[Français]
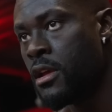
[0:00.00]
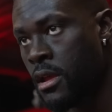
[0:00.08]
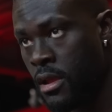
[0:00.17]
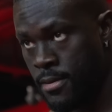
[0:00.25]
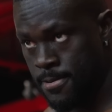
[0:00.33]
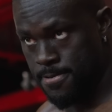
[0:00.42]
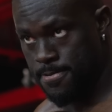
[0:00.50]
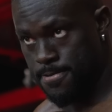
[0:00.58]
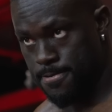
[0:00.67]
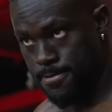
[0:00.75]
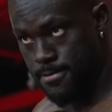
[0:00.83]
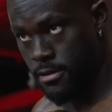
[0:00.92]
Et des rêves
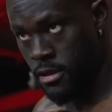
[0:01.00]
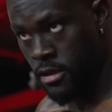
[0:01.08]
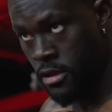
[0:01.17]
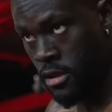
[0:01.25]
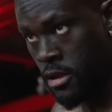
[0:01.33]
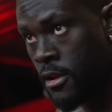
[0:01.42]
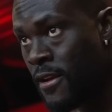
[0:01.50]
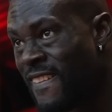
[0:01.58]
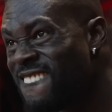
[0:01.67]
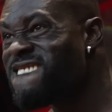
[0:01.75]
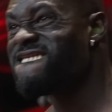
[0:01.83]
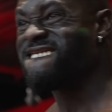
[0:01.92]
rapides, allez, rapide, rapide,
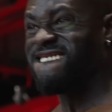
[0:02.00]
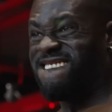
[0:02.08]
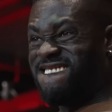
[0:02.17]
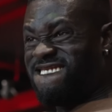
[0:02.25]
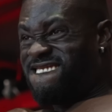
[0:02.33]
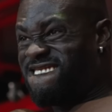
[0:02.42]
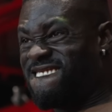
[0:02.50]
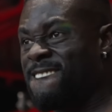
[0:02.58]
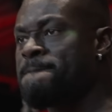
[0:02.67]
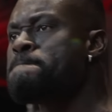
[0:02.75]
rapide. Voilà,